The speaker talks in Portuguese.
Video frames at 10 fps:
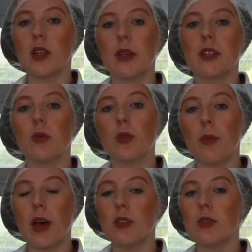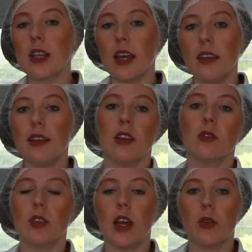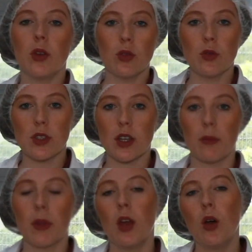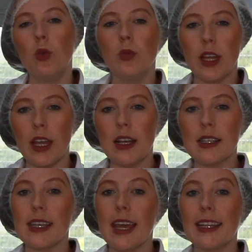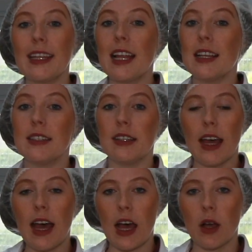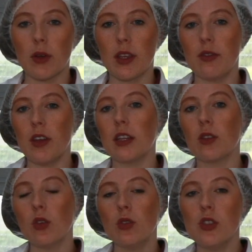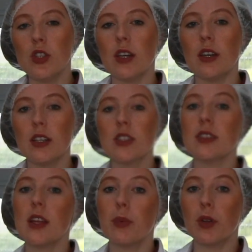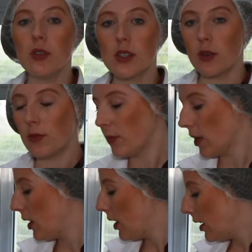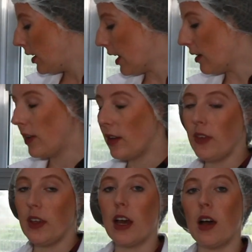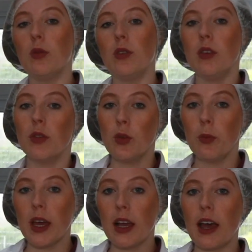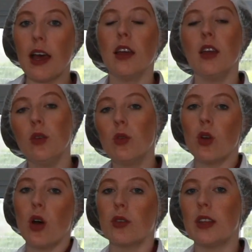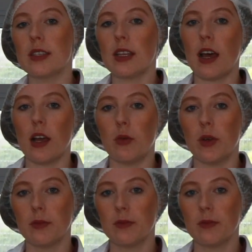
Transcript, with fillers: também são tomados aqui dentro da agroindústria. Um deles é a análise da água, que é feita todo dia antes da produção, que é verificar o nível do pH e o cloro dessa água.